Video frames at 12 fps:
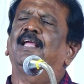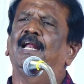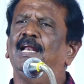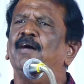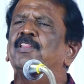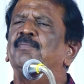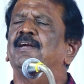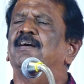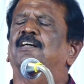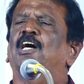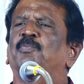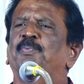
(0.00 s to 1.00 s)
எல்லா விதமான
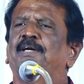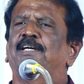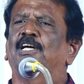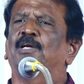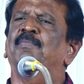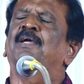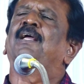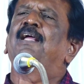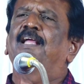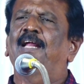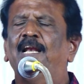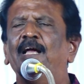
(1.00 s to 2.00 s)
கார்பரேட்டுகளும்
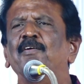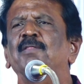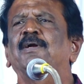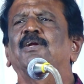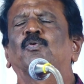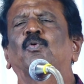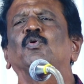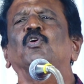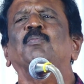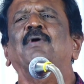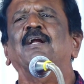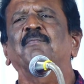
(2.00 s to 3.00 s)
எல்லா விதமான
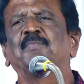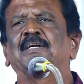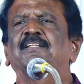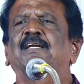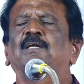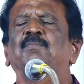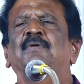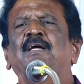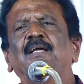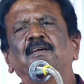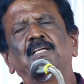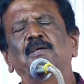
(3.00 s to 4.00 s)
கொடூரமான மனிதர்களும்
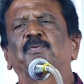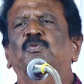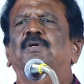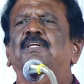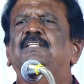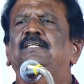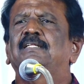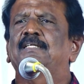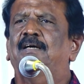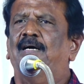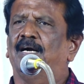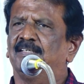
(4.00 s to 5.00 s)
இங்கே தொடர்ந்து
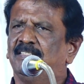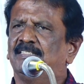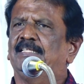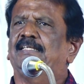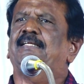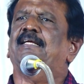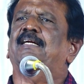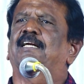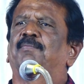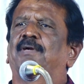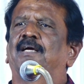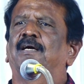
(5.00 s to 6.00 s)
இருந்து ஆட்சி செய்துக்கிட்டே
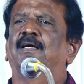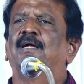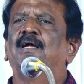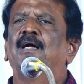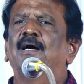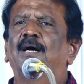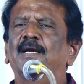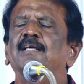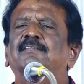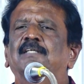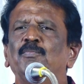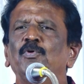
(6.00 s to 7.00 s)
இருக்கான் நம்மளை
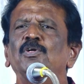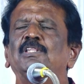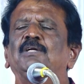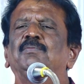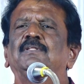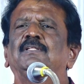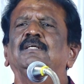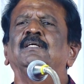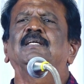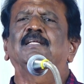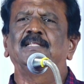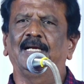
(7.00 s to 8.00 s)
ஆனால் சமூகத்தில் வந்து
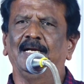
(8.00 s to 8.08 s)
இந்த